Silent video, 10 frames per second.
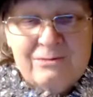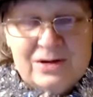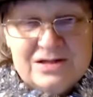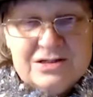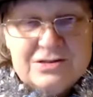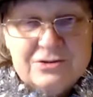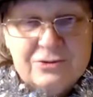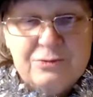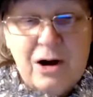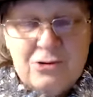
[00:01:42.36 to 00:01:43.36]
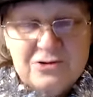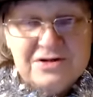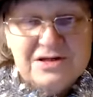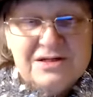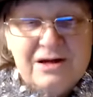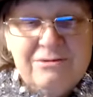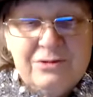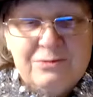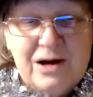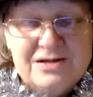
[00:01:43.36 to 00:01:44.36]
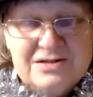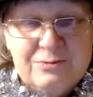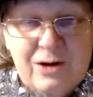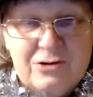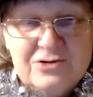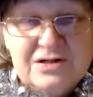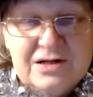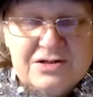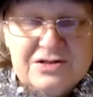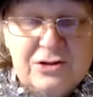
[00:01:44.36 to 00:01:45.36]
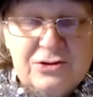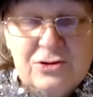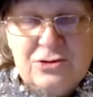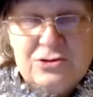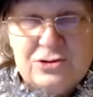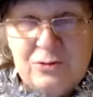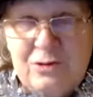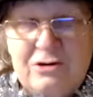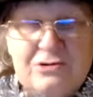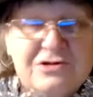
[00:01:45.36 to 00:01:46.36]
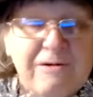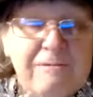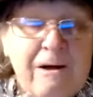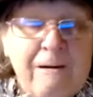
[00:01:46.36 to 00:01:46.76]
Если слово «порожний», да? Ну, праздный, порожний, конечно, не одно и то же, но похоже